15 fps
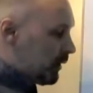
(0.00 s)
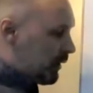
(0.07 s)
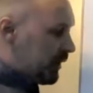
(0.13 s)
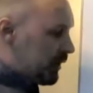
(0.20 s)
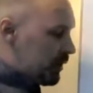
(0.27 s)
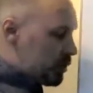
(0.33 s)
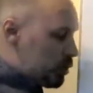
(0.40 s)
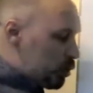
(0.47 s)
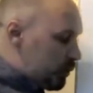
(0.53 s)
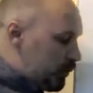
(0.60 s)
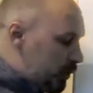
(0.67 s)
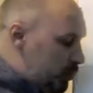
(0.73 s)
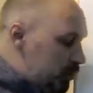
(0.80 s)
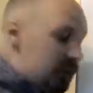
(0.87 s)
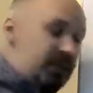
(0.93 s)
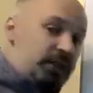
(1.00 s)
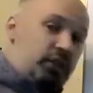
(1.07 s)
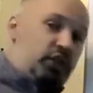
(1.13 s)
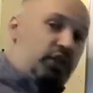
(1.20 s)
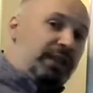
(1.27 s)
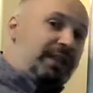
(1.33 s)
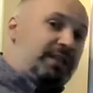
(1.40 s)
Линия судьбы у нас
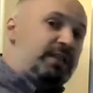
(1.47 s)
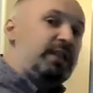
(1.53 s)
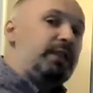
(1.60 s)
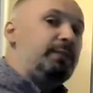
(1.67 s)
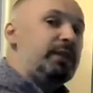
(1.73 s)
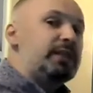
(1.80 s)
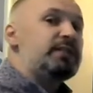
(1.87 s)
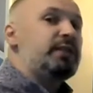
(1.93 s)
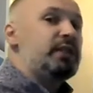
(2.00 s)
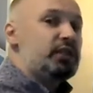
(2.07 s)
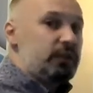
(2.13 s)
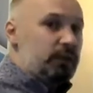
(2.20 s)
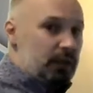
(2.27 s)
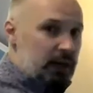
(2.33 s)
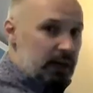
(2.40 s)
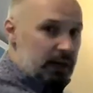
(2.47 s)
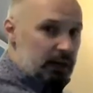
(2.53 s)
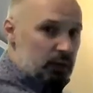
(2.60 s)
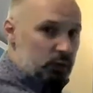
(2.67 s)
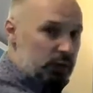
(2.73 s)
начинается именно с нижнего края